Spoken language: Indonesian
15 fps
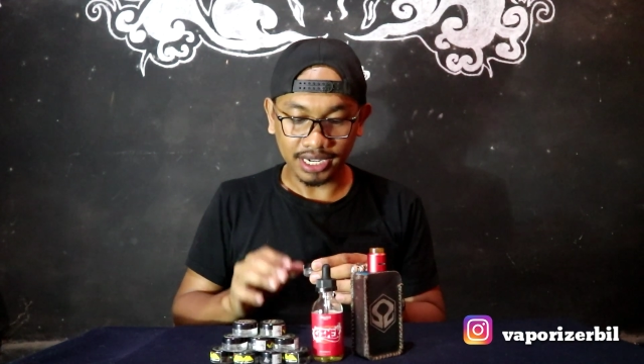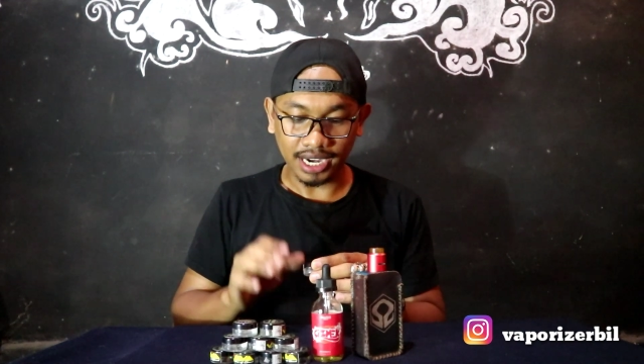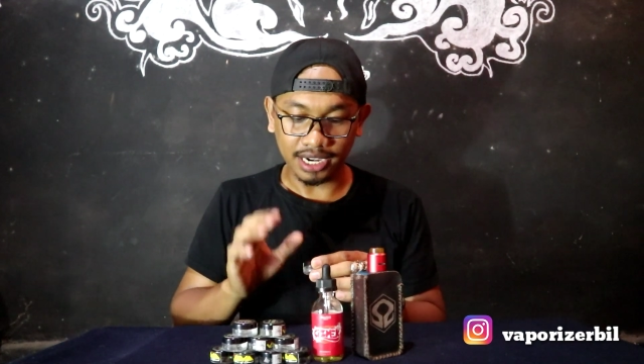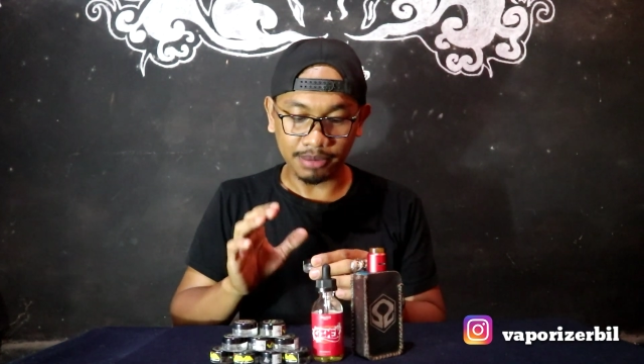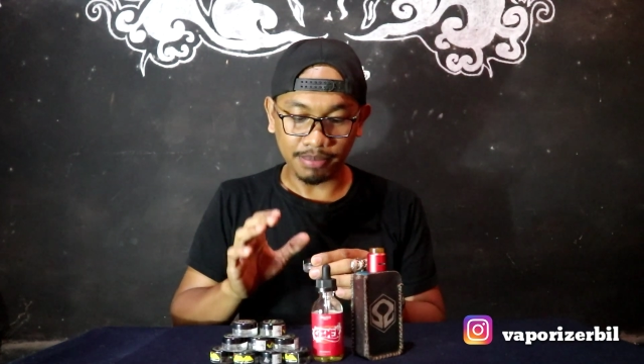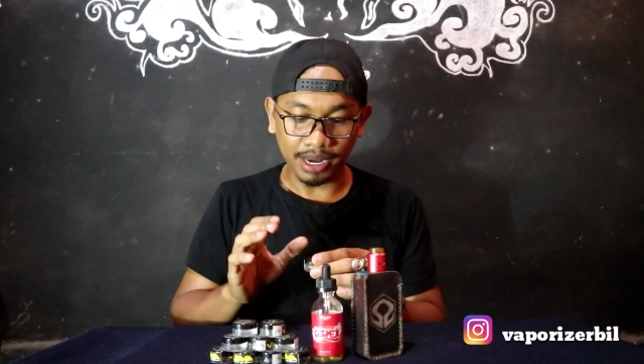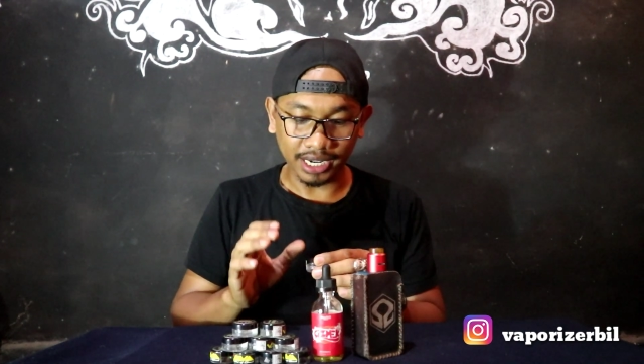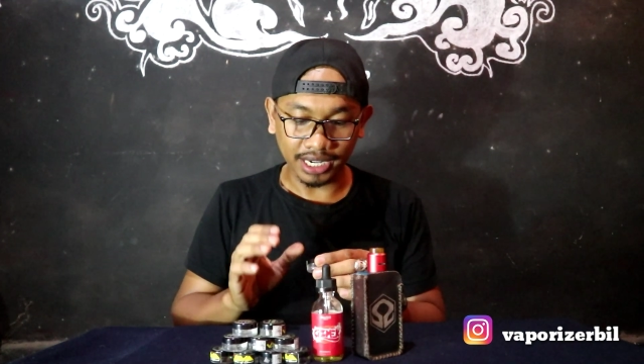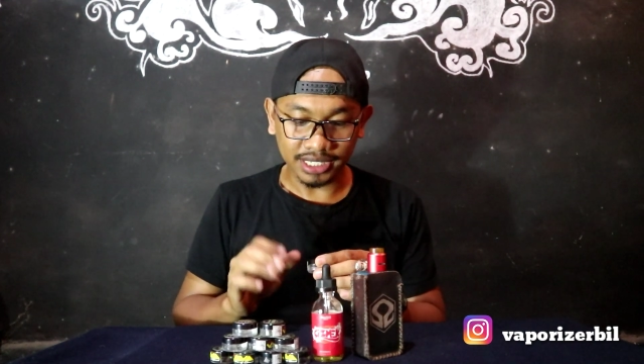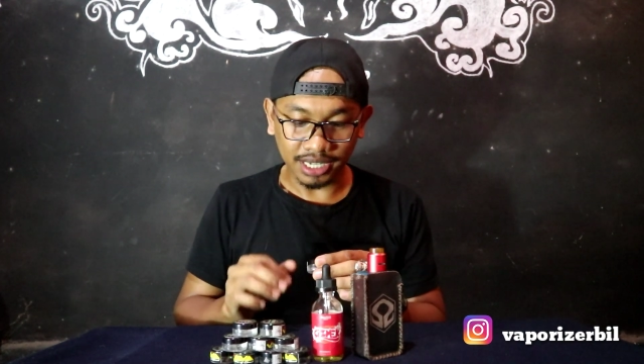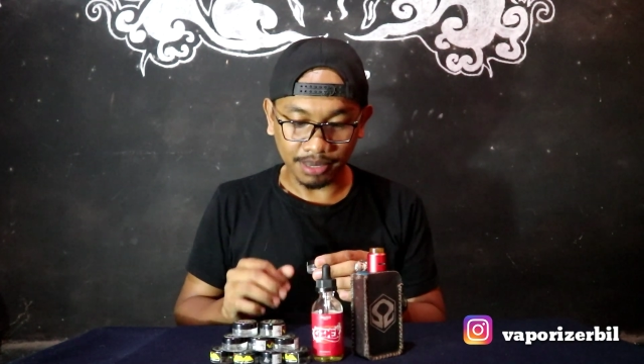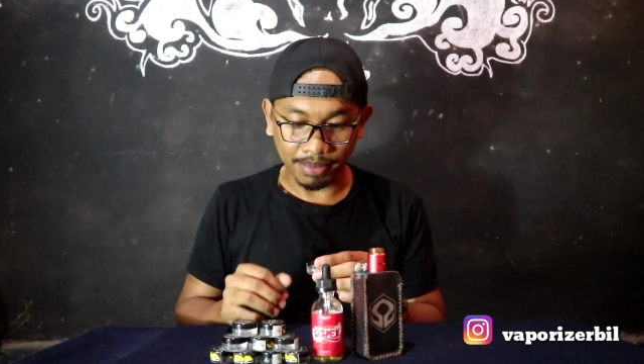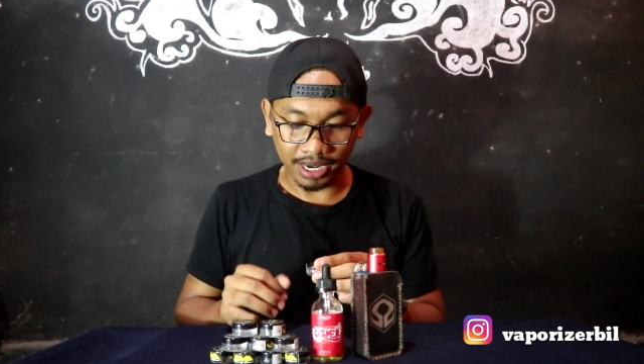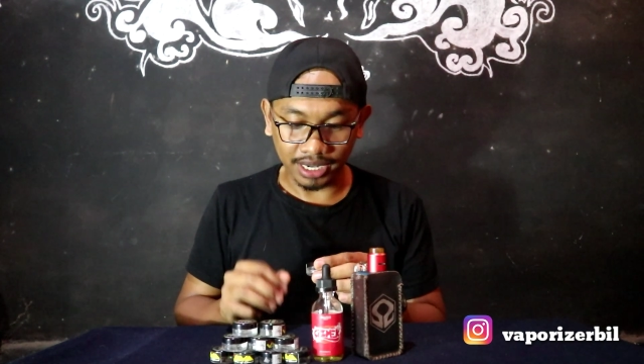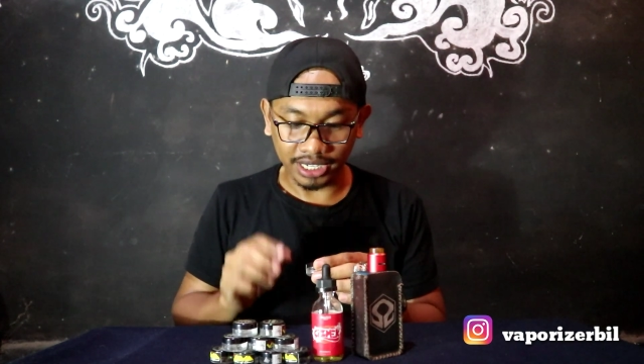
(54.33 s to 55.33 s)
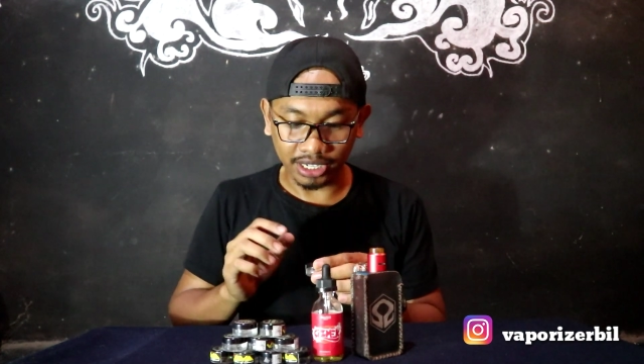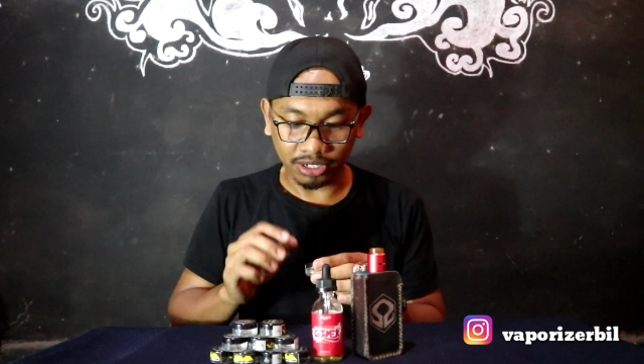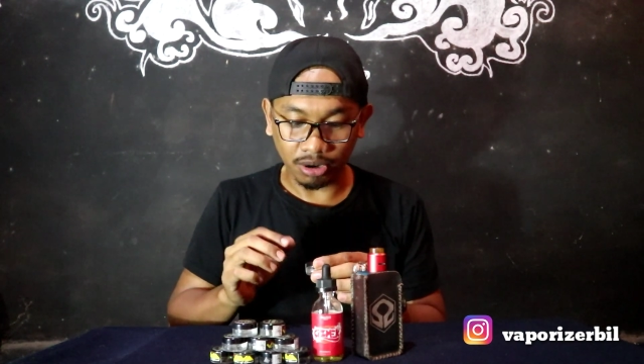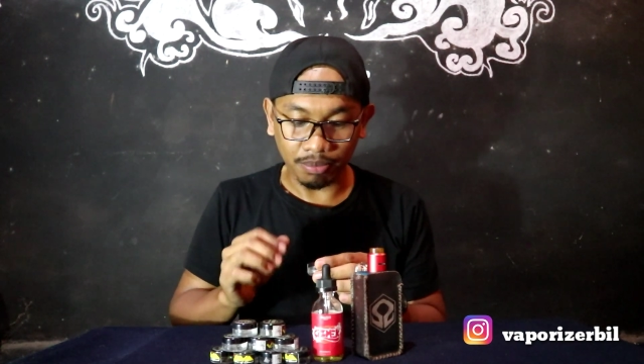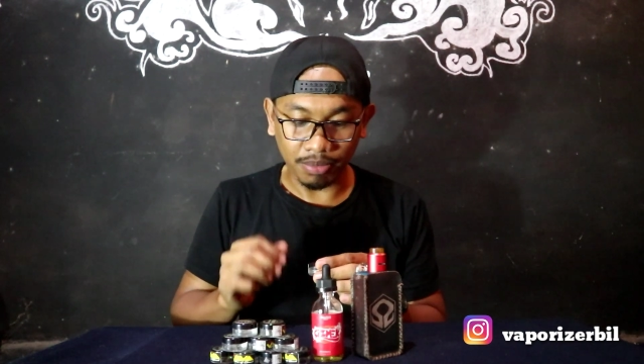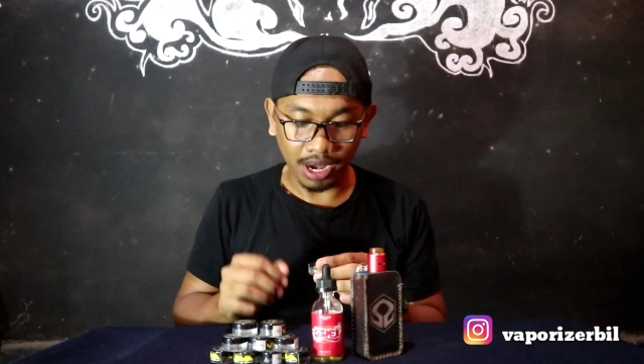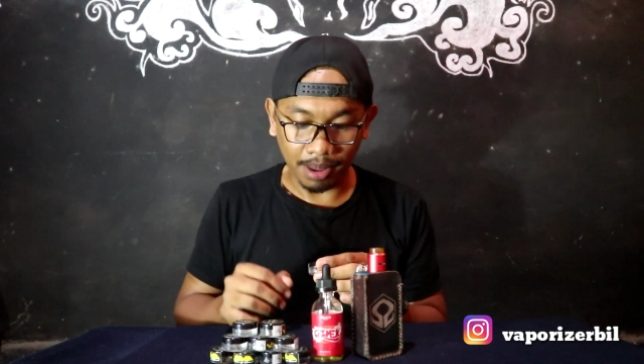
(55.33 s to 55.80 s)
dan dibarengi sama
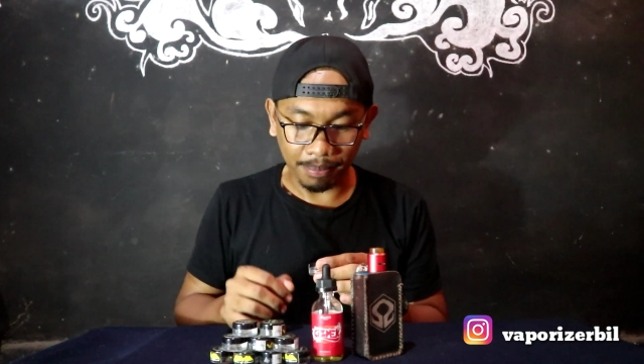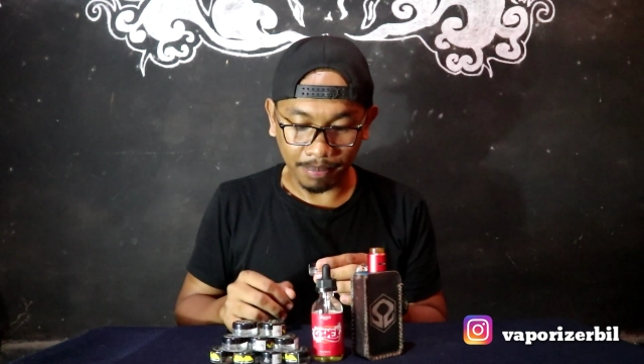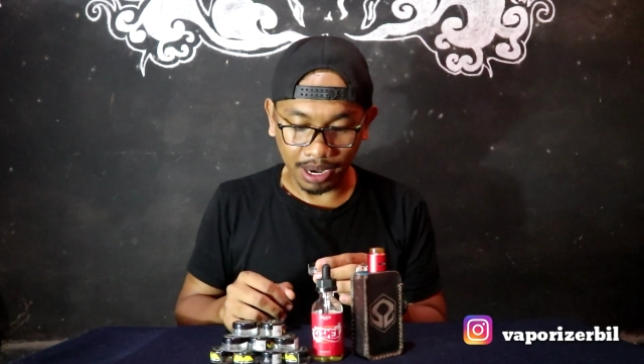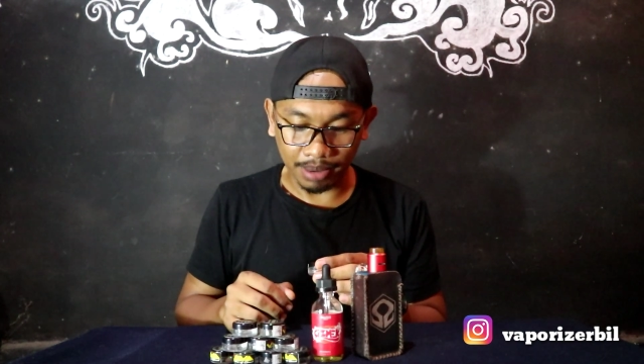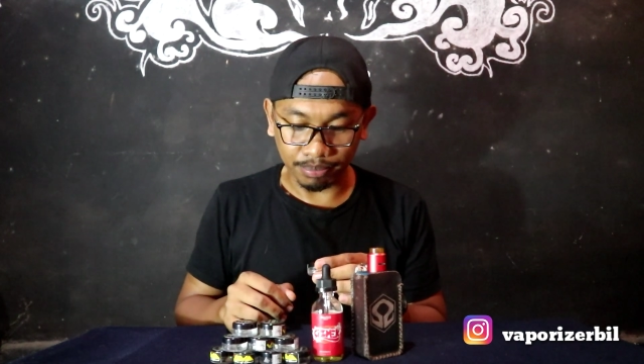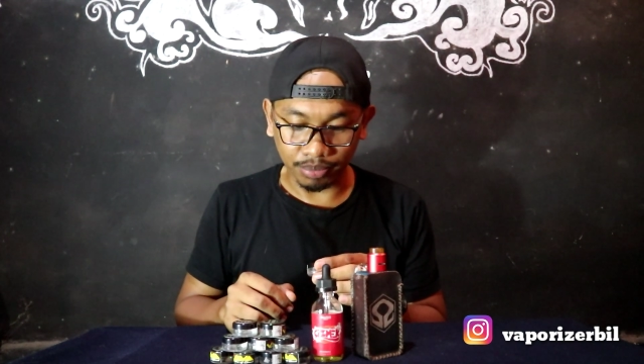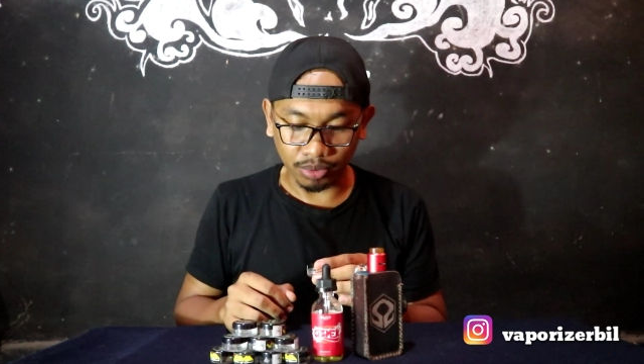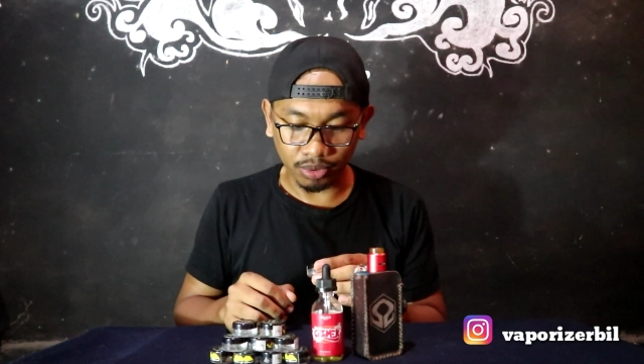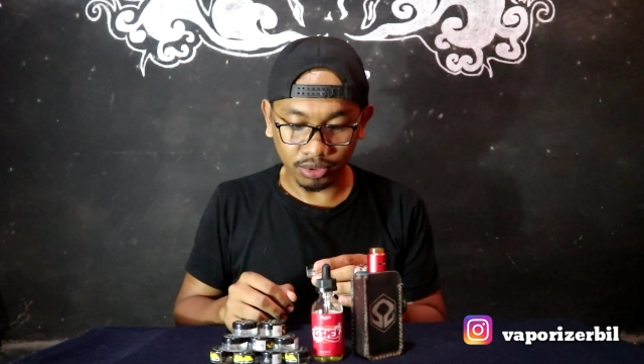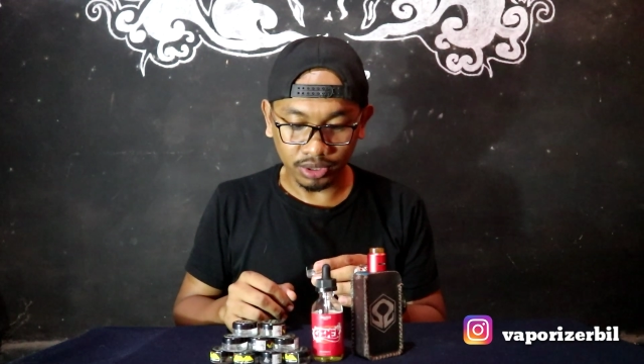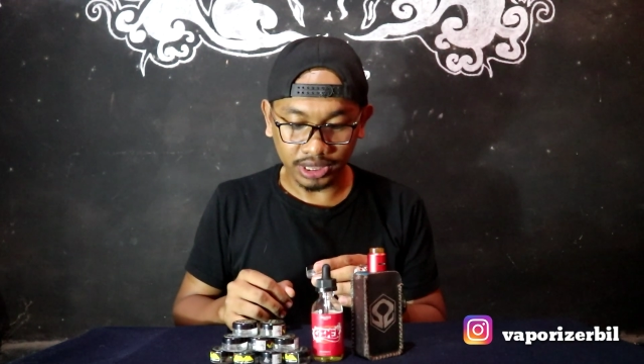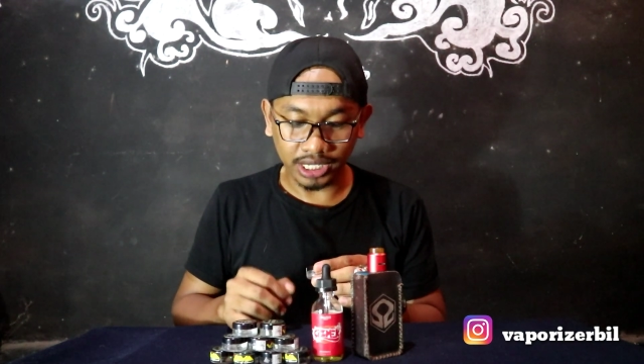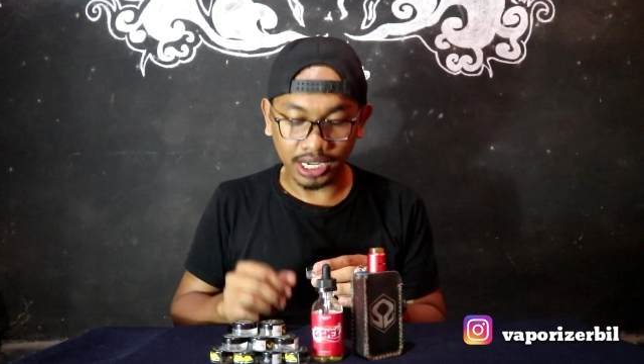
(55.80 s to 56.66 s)
Nikrom 80